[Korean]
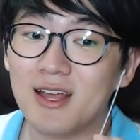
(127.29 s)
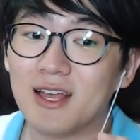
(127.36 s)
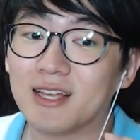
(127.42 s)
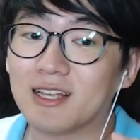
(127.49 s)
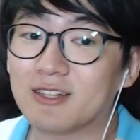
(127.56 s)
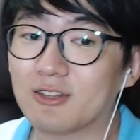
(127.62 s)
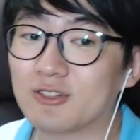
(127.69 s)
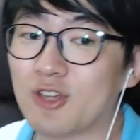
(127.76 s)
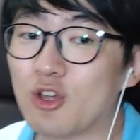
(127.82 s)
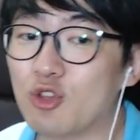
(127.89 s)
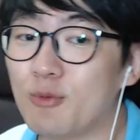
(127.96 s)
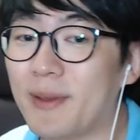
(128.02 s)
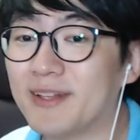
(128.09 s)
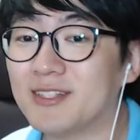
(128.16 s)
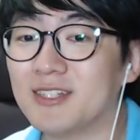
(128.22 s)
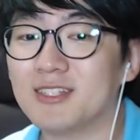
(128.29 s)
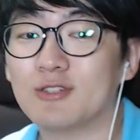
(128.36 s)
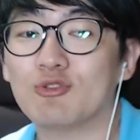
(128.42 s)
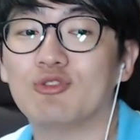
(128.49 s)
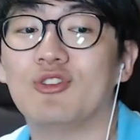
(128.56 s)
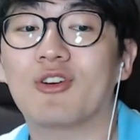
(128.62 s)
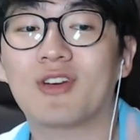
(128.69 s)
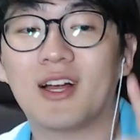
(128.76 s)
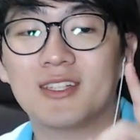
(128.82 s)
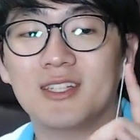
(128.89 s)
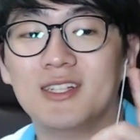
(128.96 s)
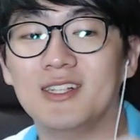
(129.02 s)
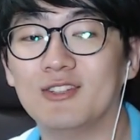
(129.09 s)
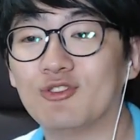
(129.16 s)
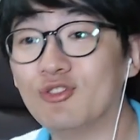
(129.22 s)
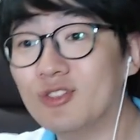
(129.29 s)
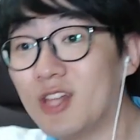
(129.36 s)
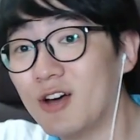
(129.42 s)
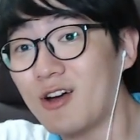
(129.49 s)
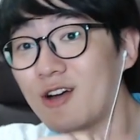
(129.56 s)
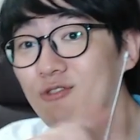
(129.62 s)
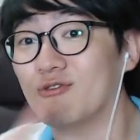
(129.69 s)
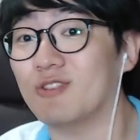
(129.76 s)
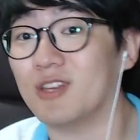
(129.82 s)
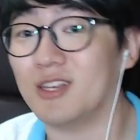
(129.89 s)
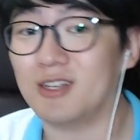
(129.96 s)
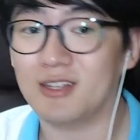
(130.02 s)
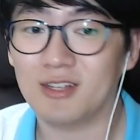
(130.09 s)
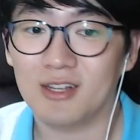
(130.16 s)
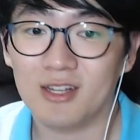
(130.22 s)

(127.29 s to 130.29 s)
그래서 1579년까지 이 순다 왕국이